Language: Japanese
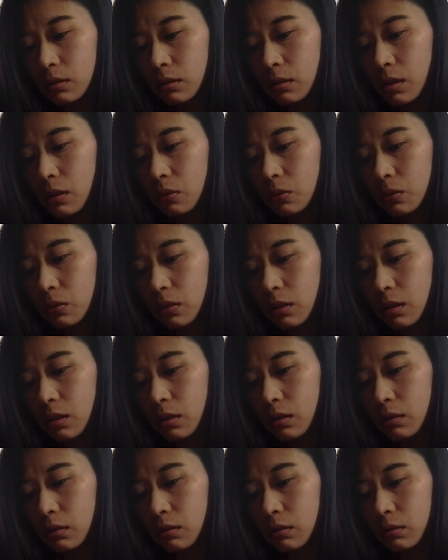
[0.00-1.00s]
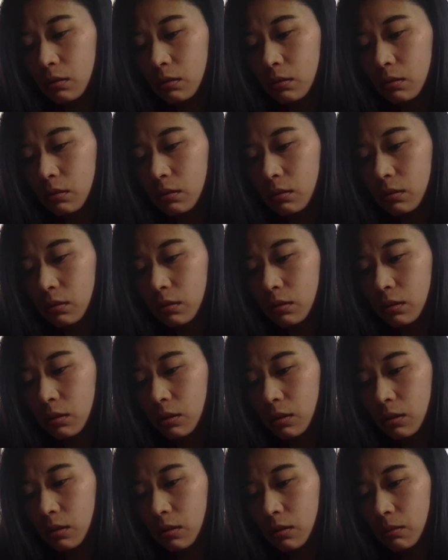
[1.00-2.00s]
なので、
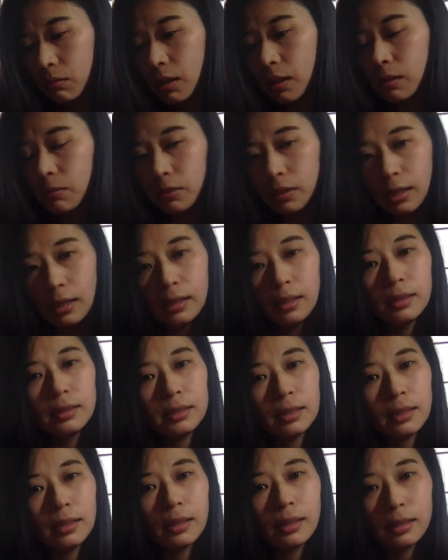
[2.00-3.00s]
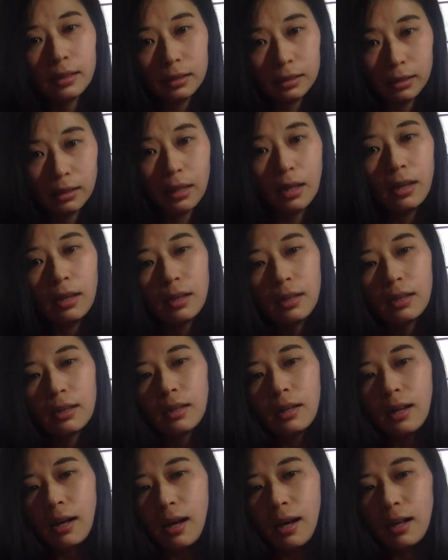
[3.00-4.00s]
まあでもただじゃないですね。
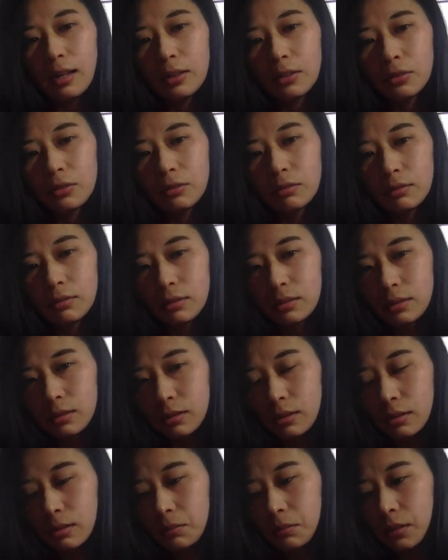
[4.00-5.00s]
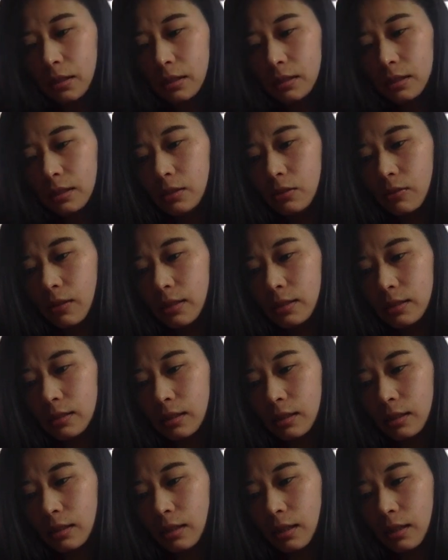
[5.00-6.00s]
あの、昔のワン
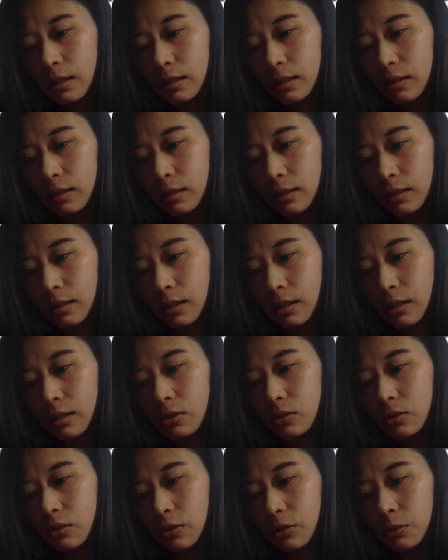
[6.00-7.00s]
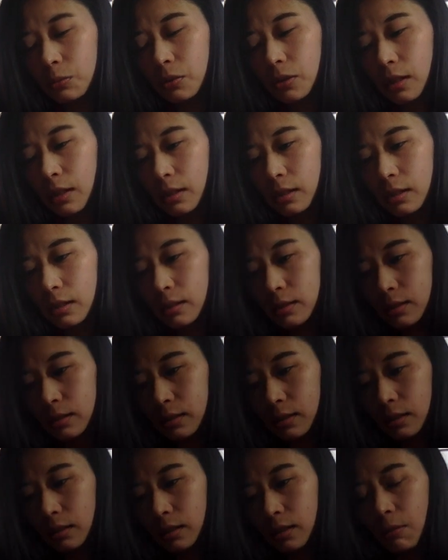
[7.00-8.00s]
ちゃんって、なんか洋服もいらない
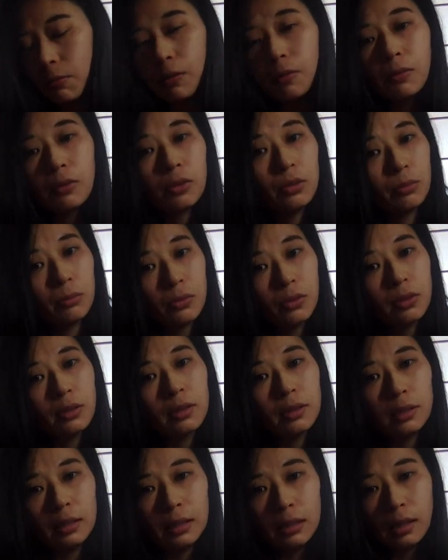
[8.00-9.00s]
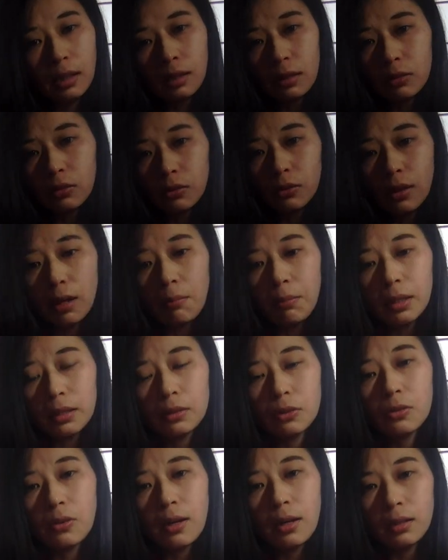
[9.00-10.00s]
し、食べ物も人間の余っ
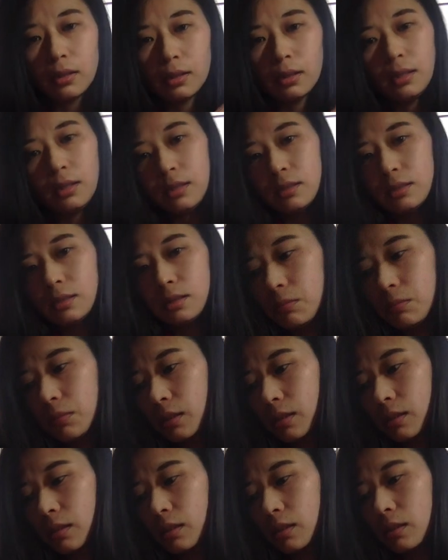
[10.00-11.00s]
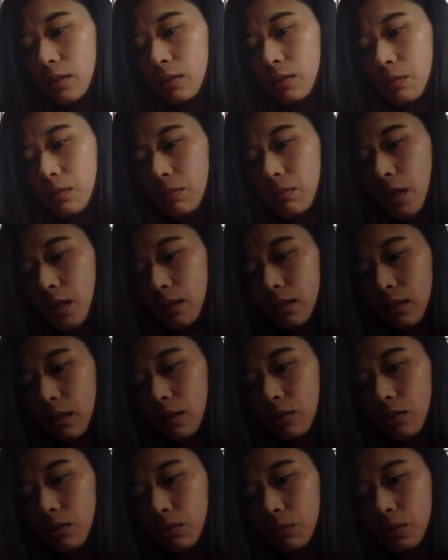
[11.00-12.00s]
たご飯でいいみたいなイメージ
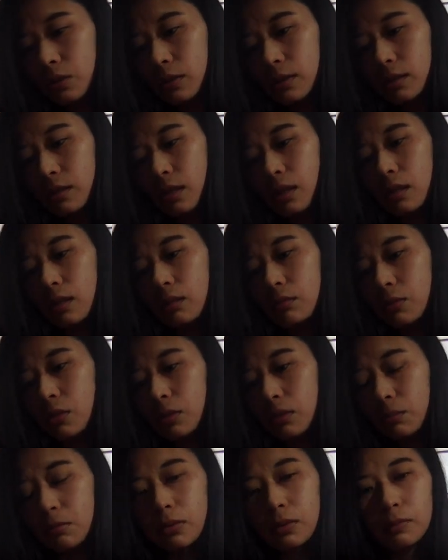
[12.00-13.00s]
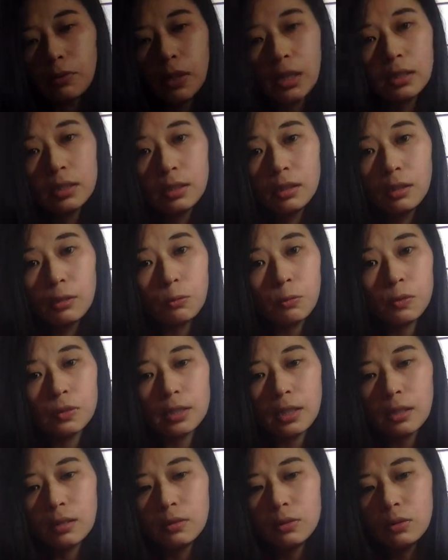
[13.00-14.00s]
あると思うんですけれども、もう昔のも
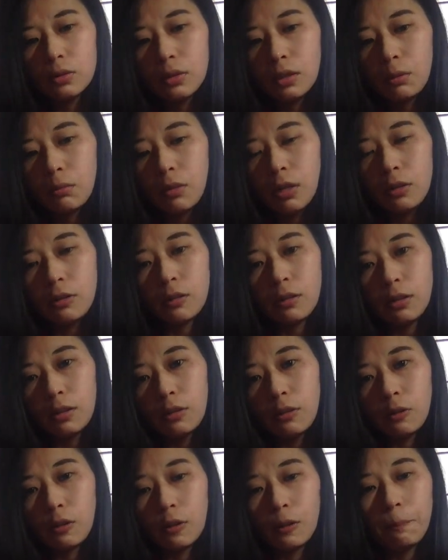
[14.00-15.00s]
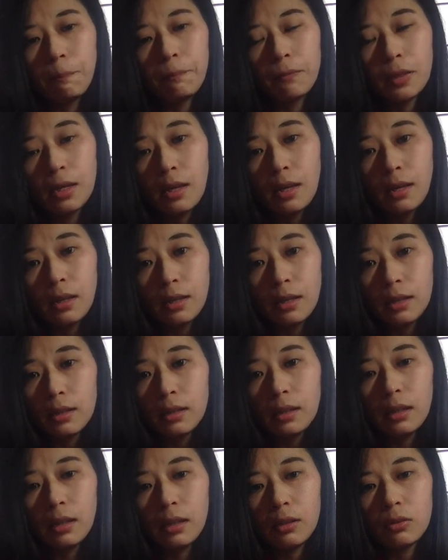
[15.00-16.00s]
30年前とかかな。
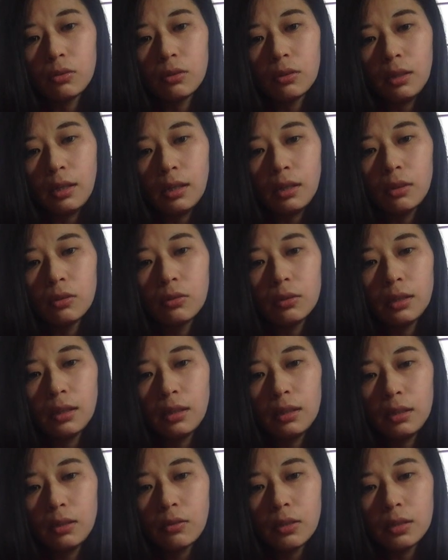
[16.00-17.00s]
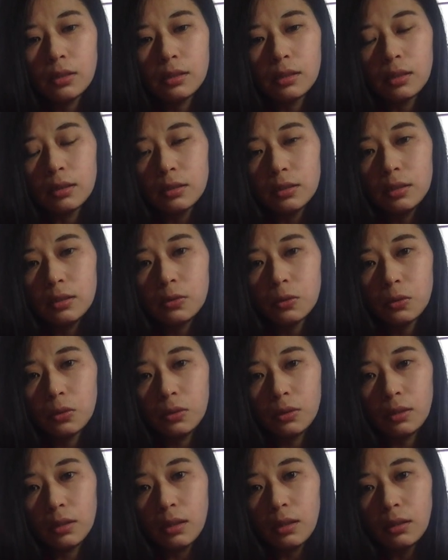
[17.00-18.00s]
だけどね、基本的にワンちゃん塩
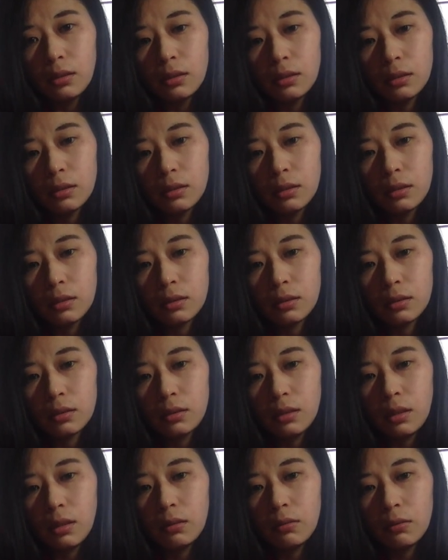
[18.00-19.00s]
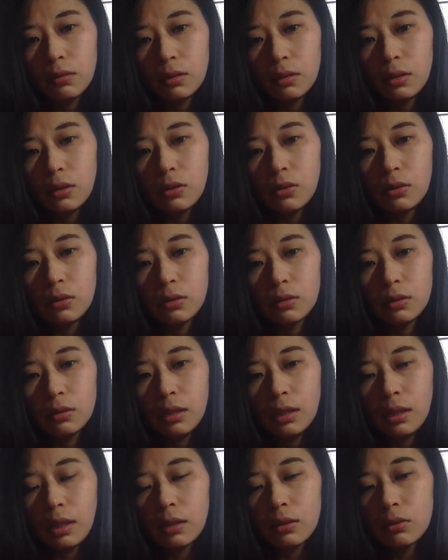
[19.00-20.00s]
とか、ね、日本、
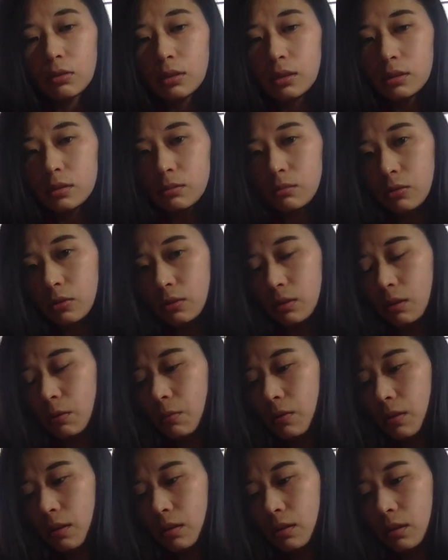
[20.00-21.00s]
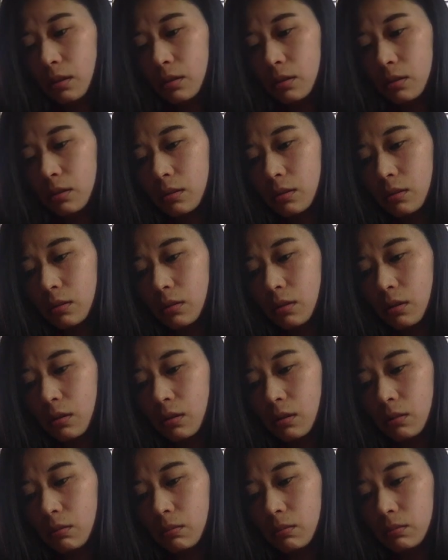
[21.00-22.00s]
人間と同じもの食べれないし、か
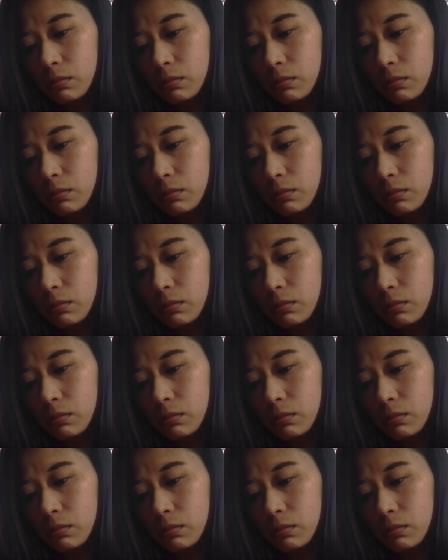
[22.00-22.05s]
ら